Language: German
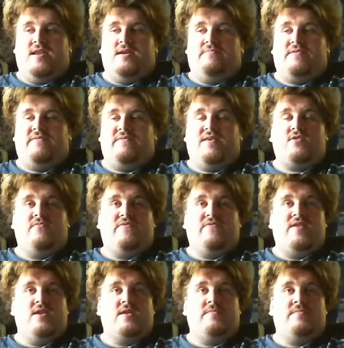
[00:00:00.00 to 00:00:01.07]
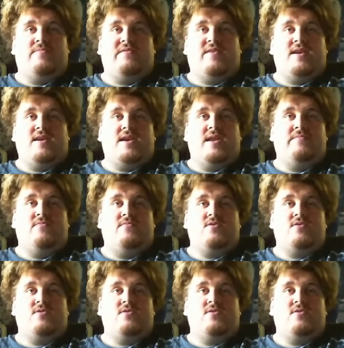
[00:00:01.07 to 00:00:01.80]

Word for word: äh, Privatumfeld oder im Privatleben